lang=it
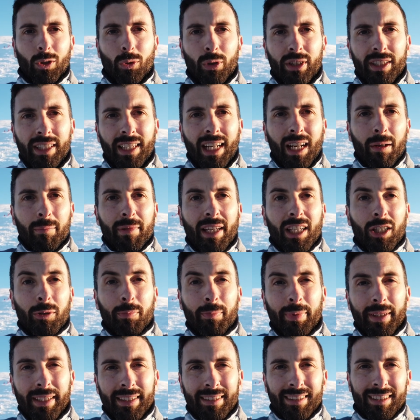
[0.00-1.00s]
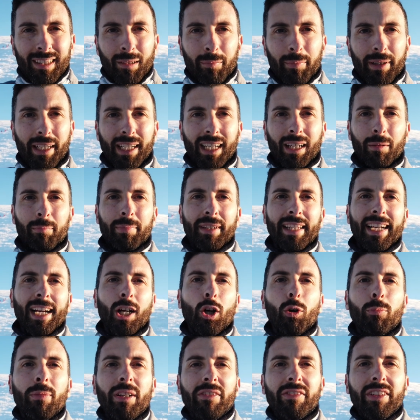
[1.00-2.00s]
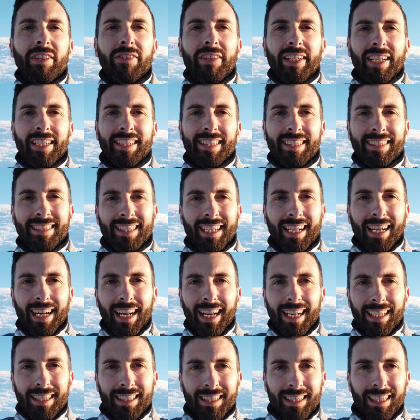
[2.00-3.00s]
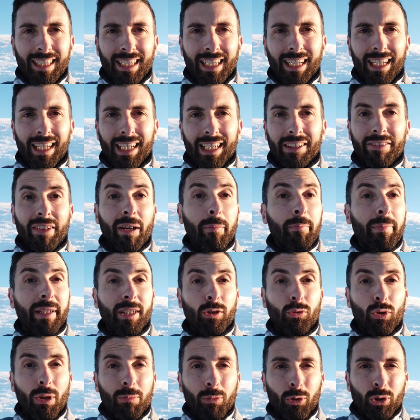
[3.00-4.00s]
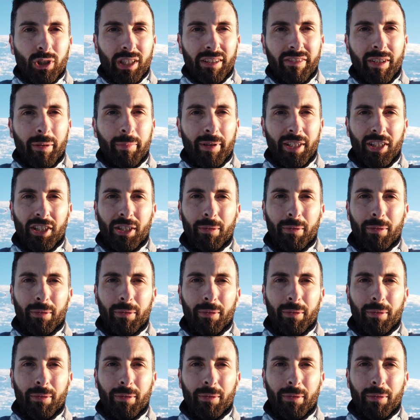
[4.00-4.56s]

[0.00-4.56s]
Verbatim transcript: Quindi la mia spinta per capire come vivere senza gas arriva per due motivi